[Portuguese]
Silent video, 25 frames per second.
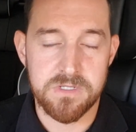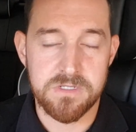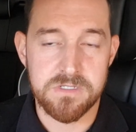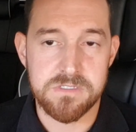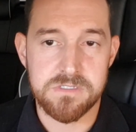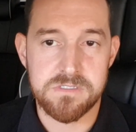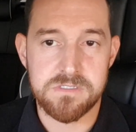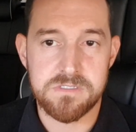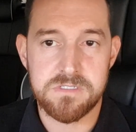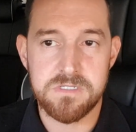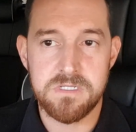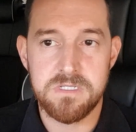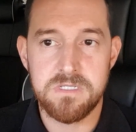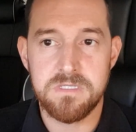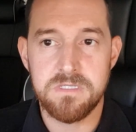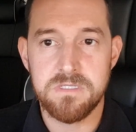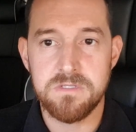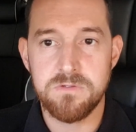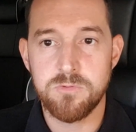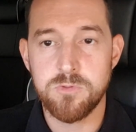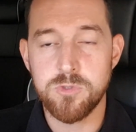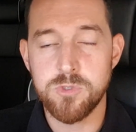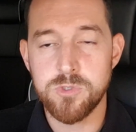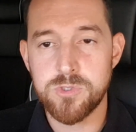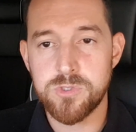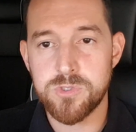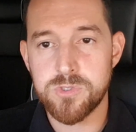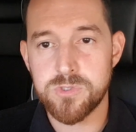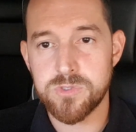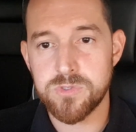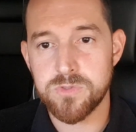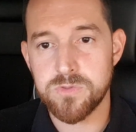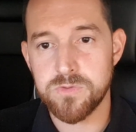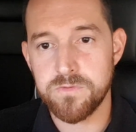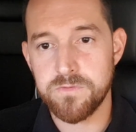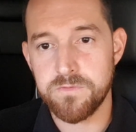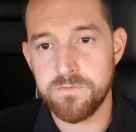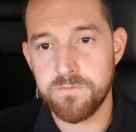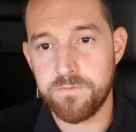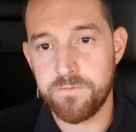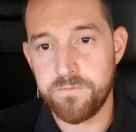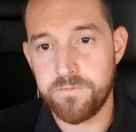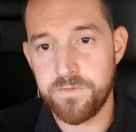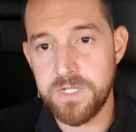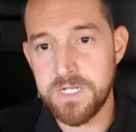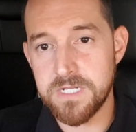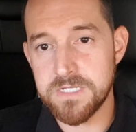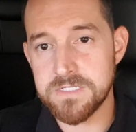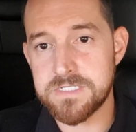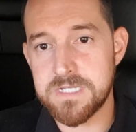se os
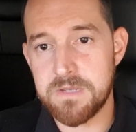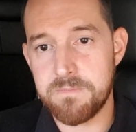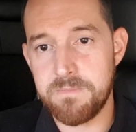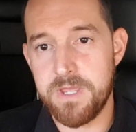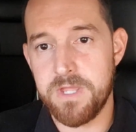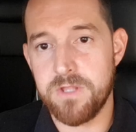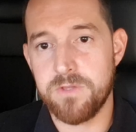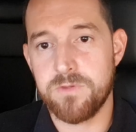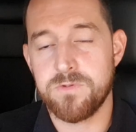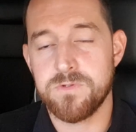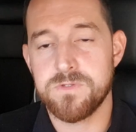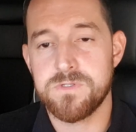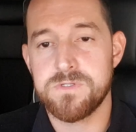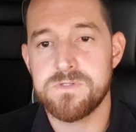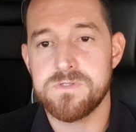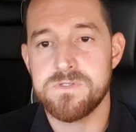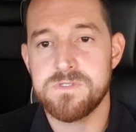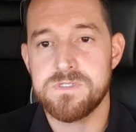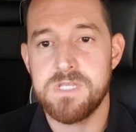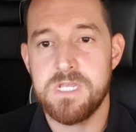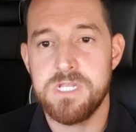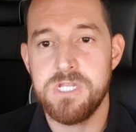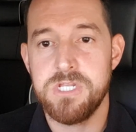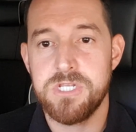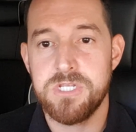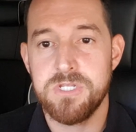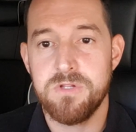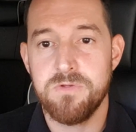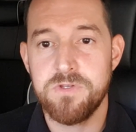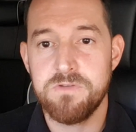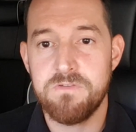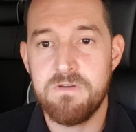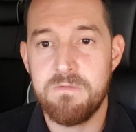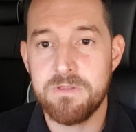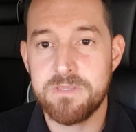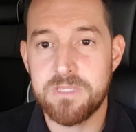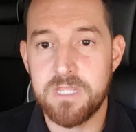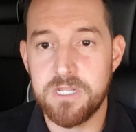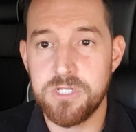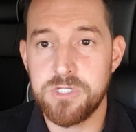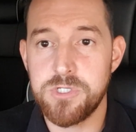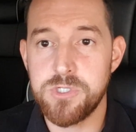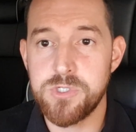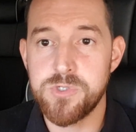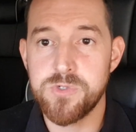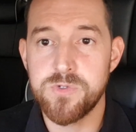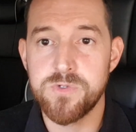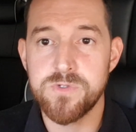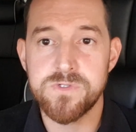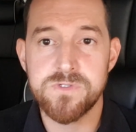financiamentos, se a gente não tiver uma taxa de
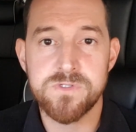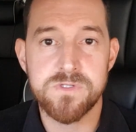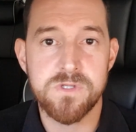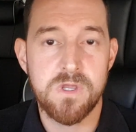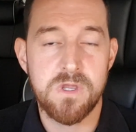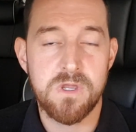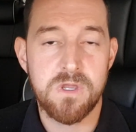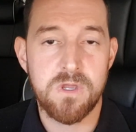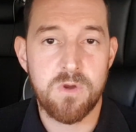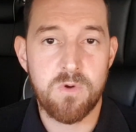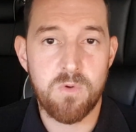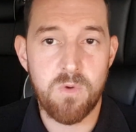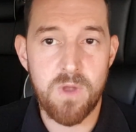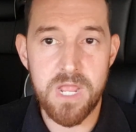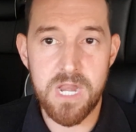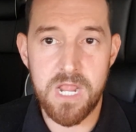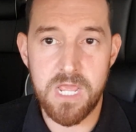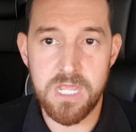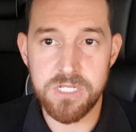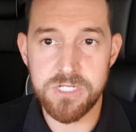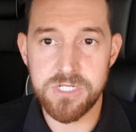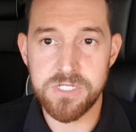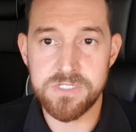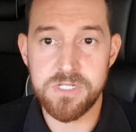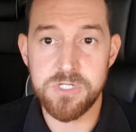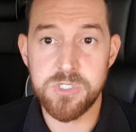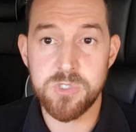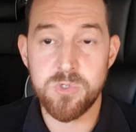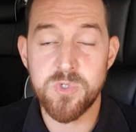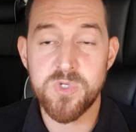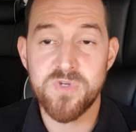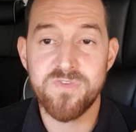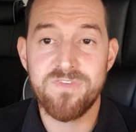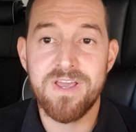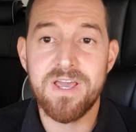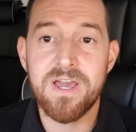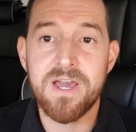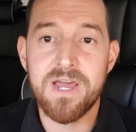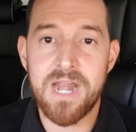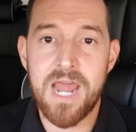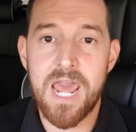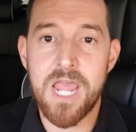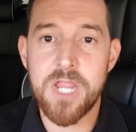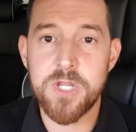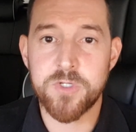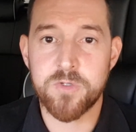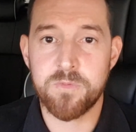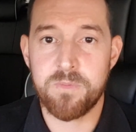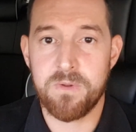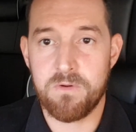juros coerente, se a gente não tiver
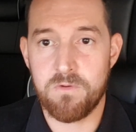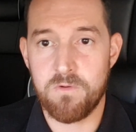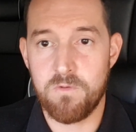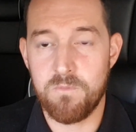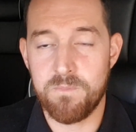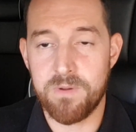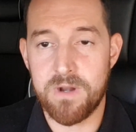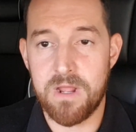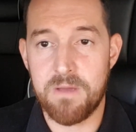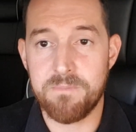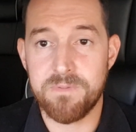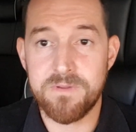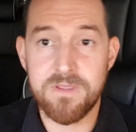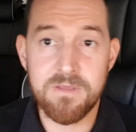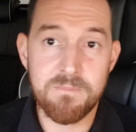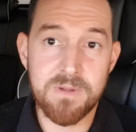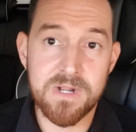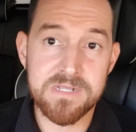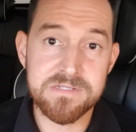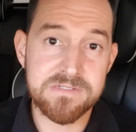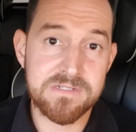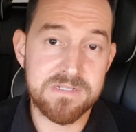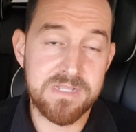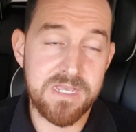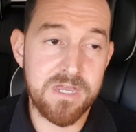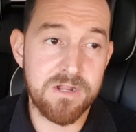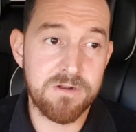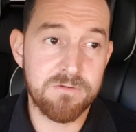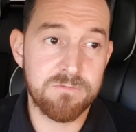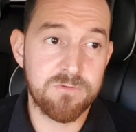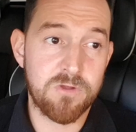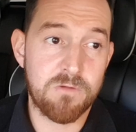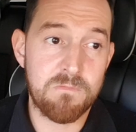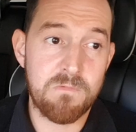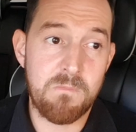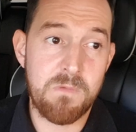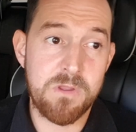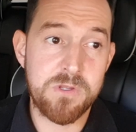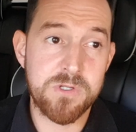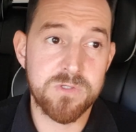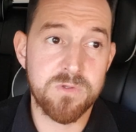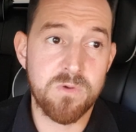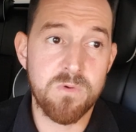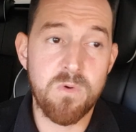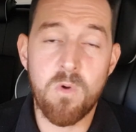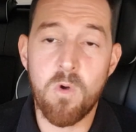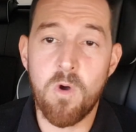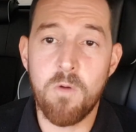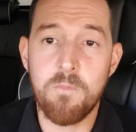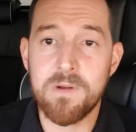crédito para comprar. Porque brasileiro normalmente
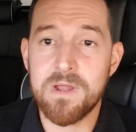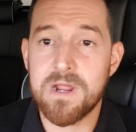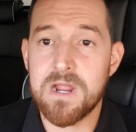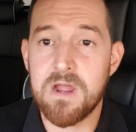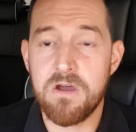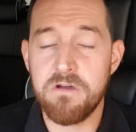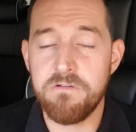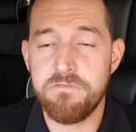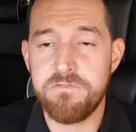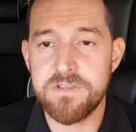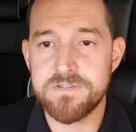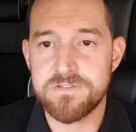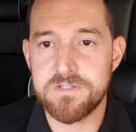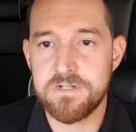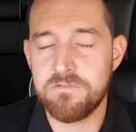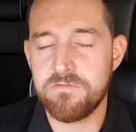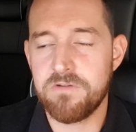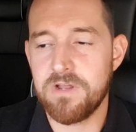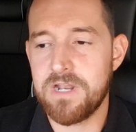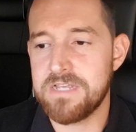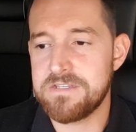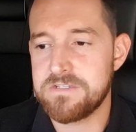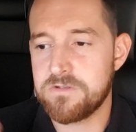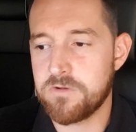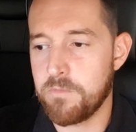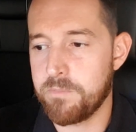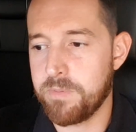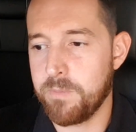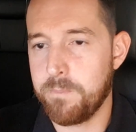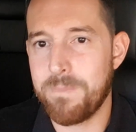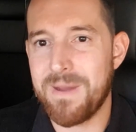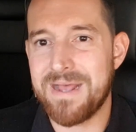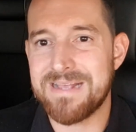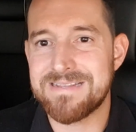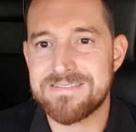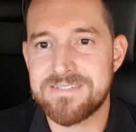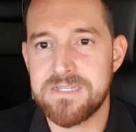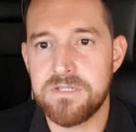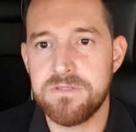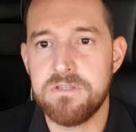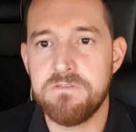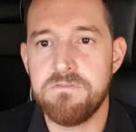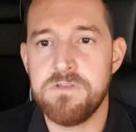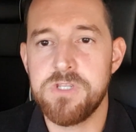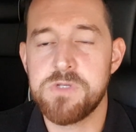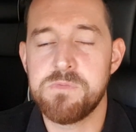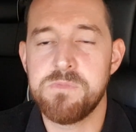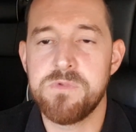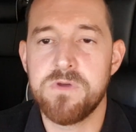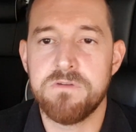não compra carro à vista. Eu não vou lá e compro pá,
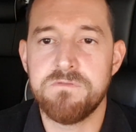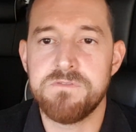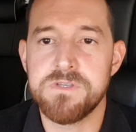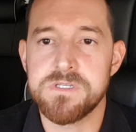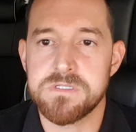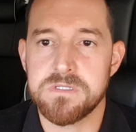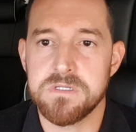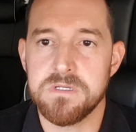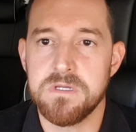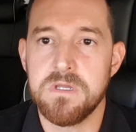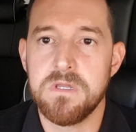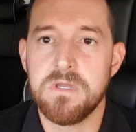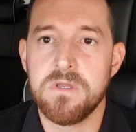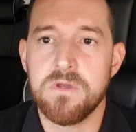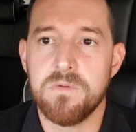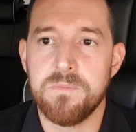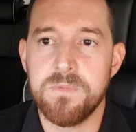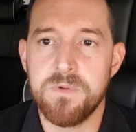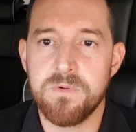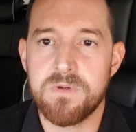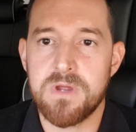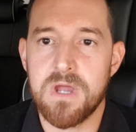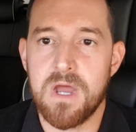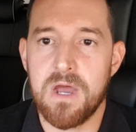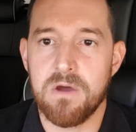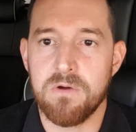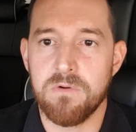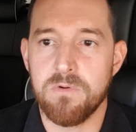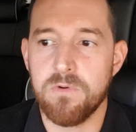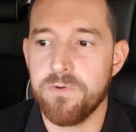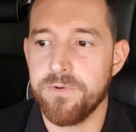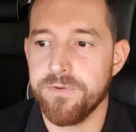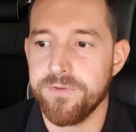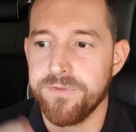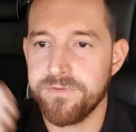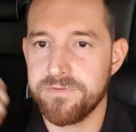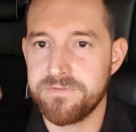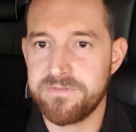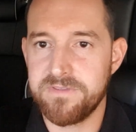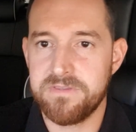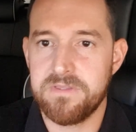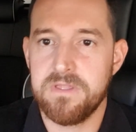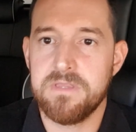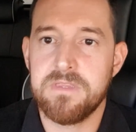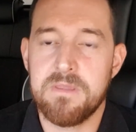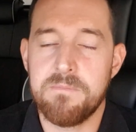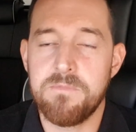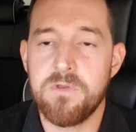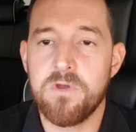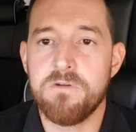120 mil à vista o meu carro, ou
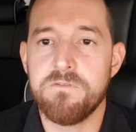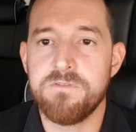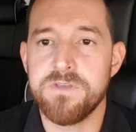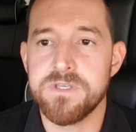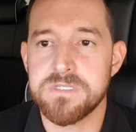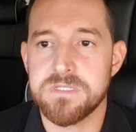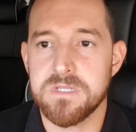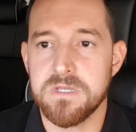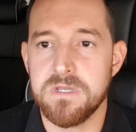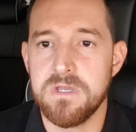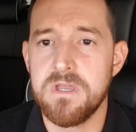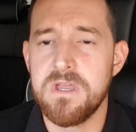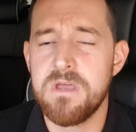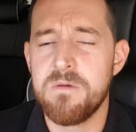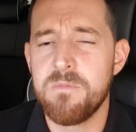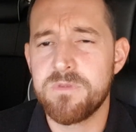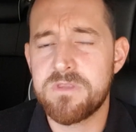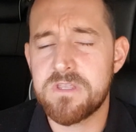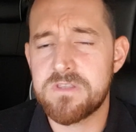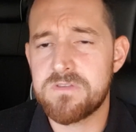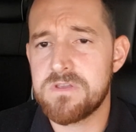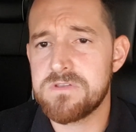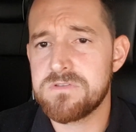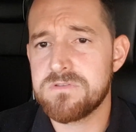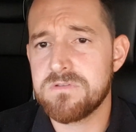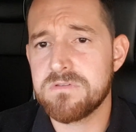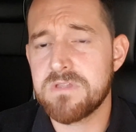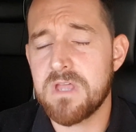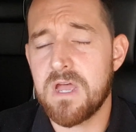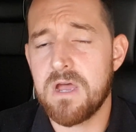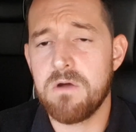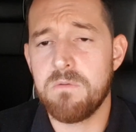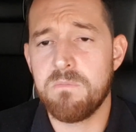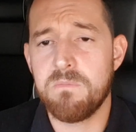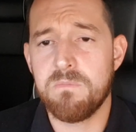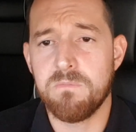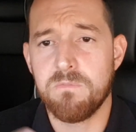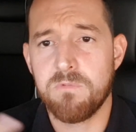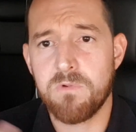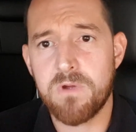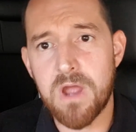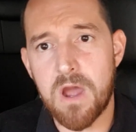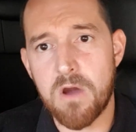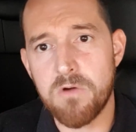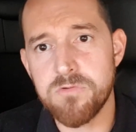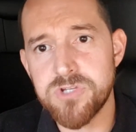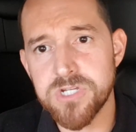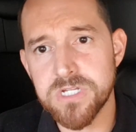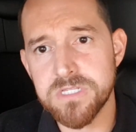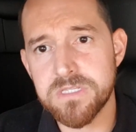70 mil à vista. Muitas vezes tu dá um, um
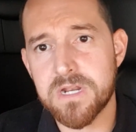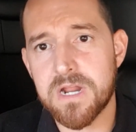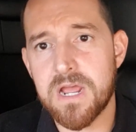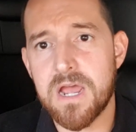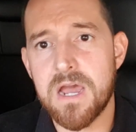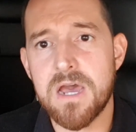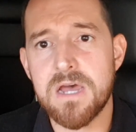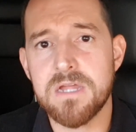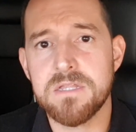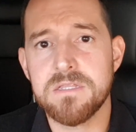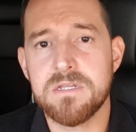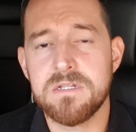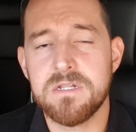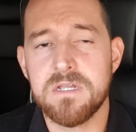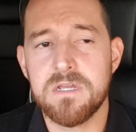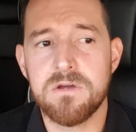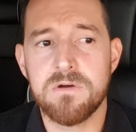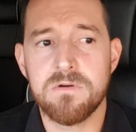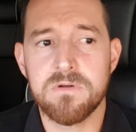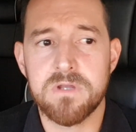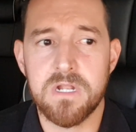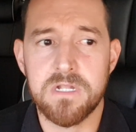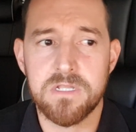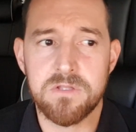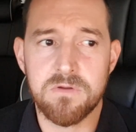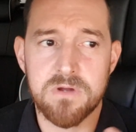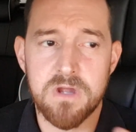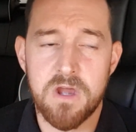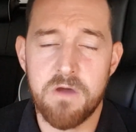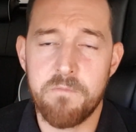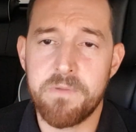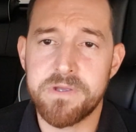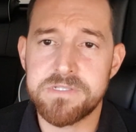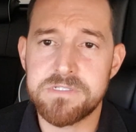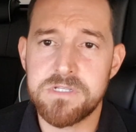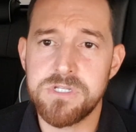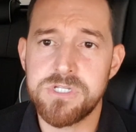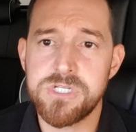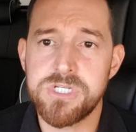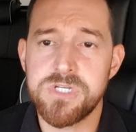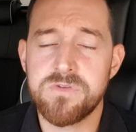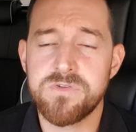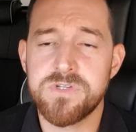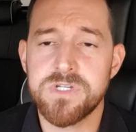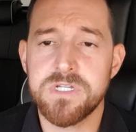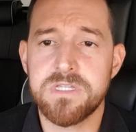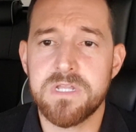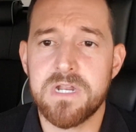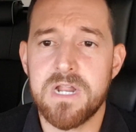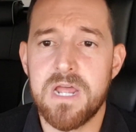carro de entrada, né? Ou aquele teu carro mais antigo
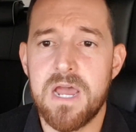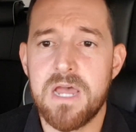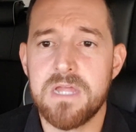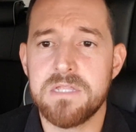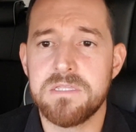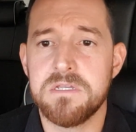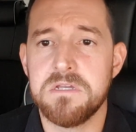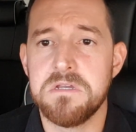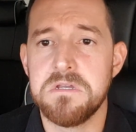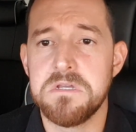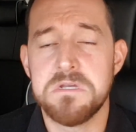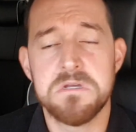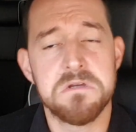de entrada.